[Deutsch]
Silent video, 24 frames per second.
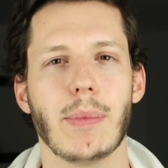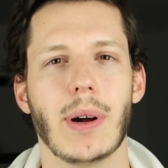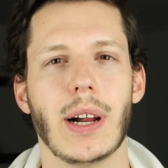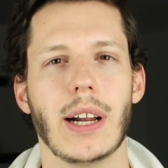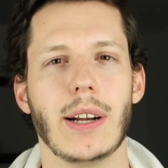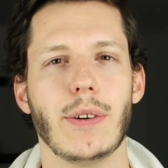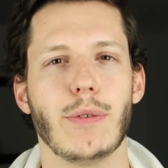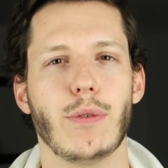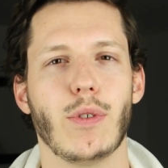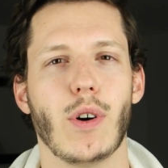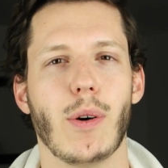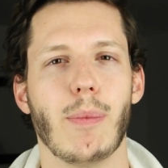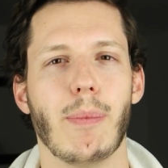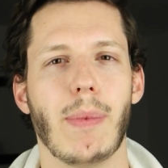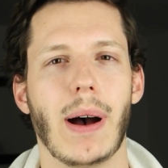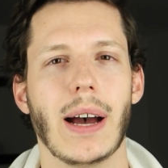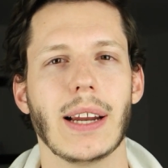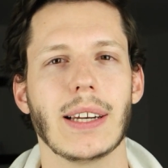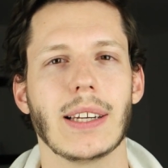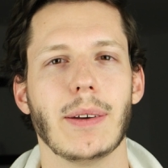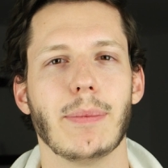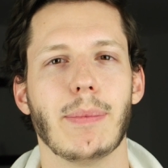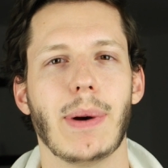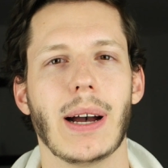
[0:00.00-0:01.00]
mal ein
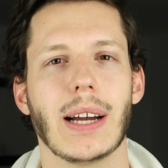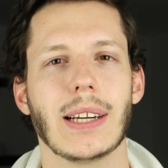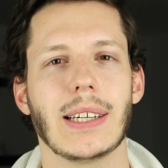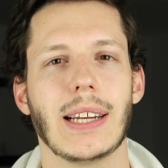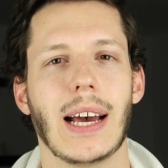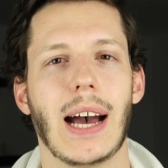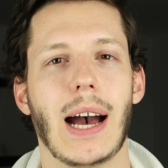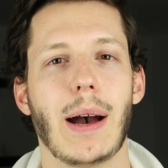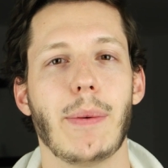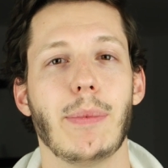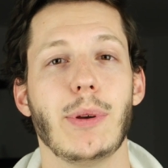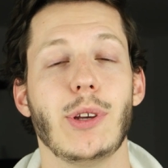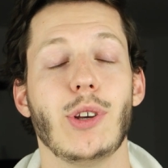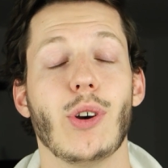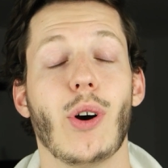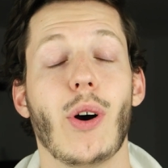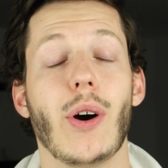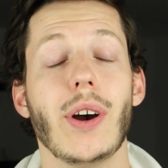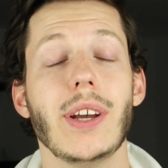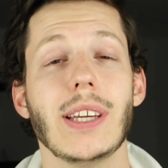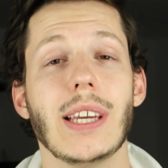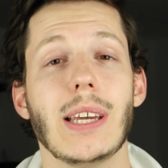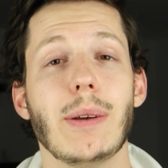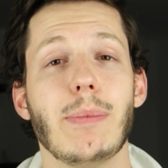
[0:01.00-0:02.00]
Format gemacht, da habe ich
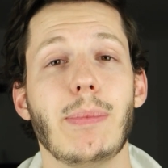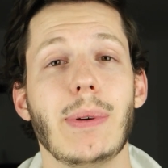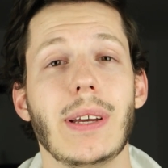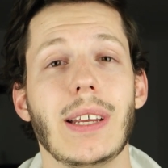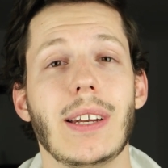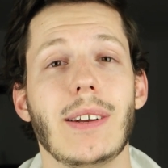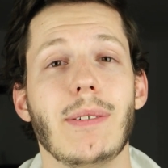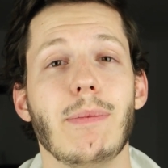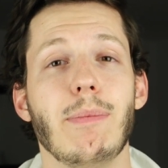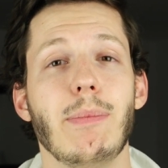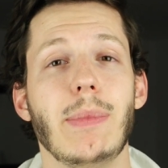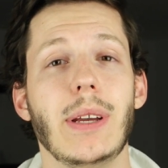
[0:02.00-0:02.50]
euch gebeten,